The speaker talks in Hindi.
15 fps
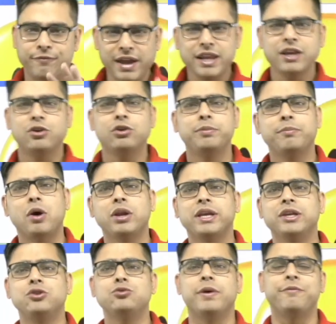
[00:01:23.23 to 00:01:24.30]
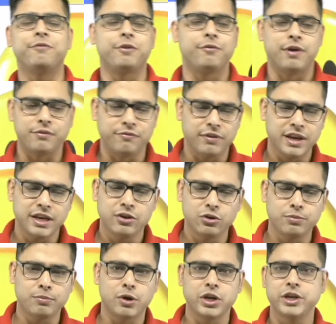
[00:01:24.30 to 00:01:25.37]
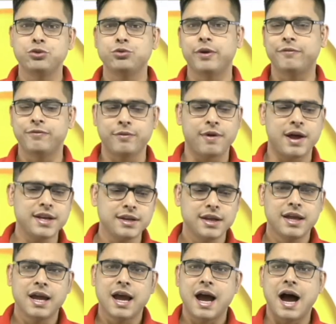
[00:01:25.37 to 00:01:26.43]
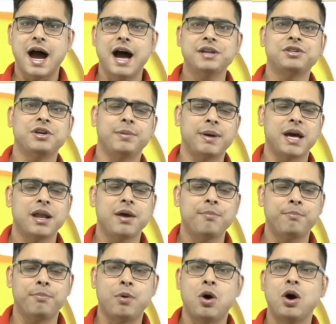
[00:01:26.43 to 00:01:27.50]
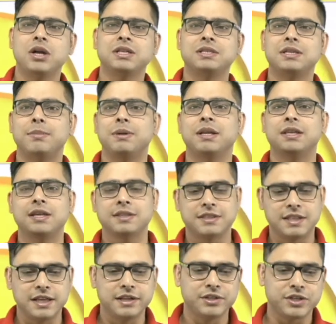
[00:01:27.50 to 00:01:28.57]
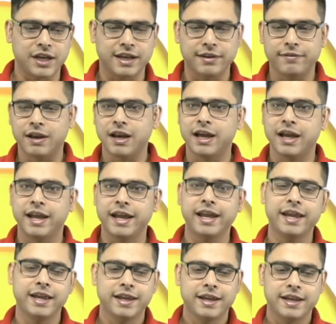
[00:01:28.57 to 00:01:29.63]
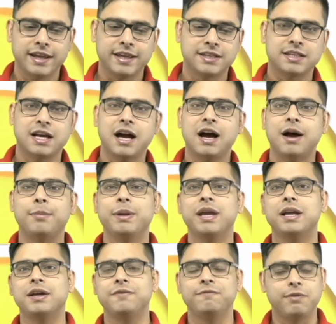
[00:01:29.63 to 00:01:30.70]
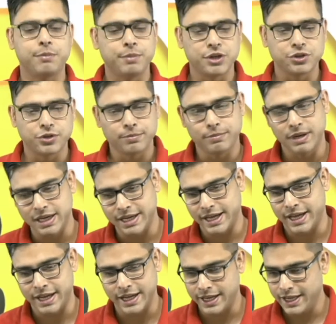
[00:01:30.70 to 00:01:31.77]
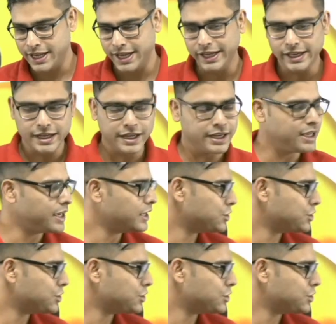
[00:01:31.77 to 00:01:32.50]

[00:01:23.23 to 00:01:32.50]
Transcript: वेरी गुड मॉर्निंग टू एवरी वन वेरी गुड मॉर्निंग टू एवरी वन आज हमारा बहुत ज़बरदस्त दिन जाने वाला है इसका हमें कंफर्मेशन मिल गया है है कि नहीं